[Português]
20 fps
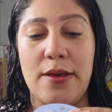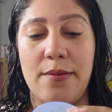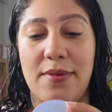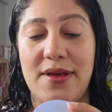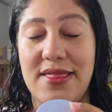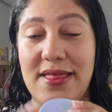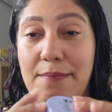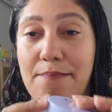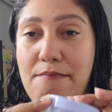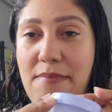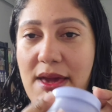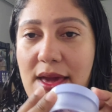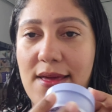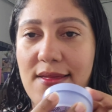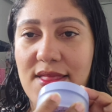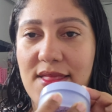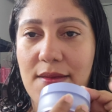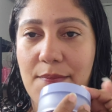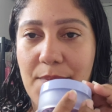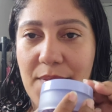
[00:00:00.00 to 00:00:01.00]
Mas é bem
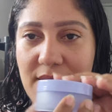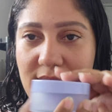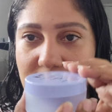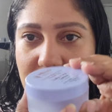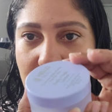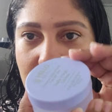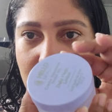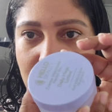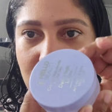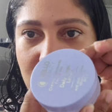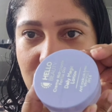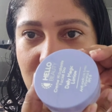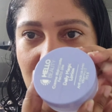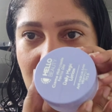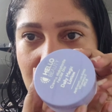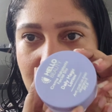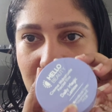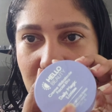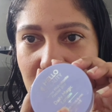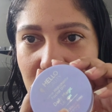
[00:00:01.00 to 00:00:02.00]
assim pesado,
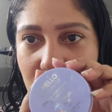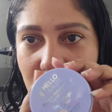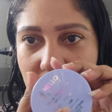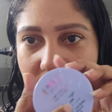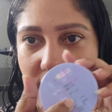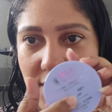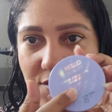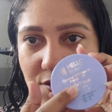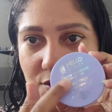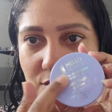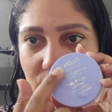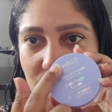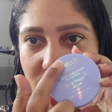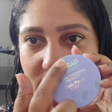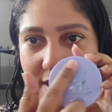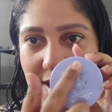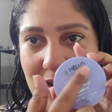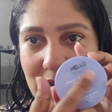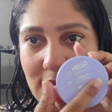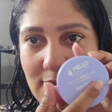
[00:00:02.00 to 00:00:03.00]
sabe? E olha só
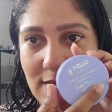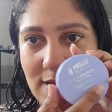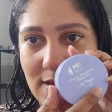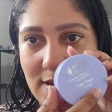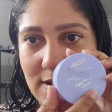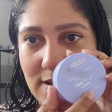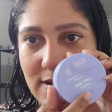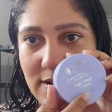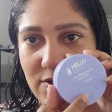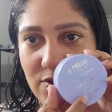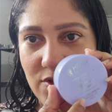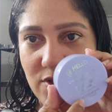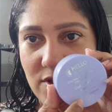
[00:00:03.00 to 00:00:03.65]
que linda,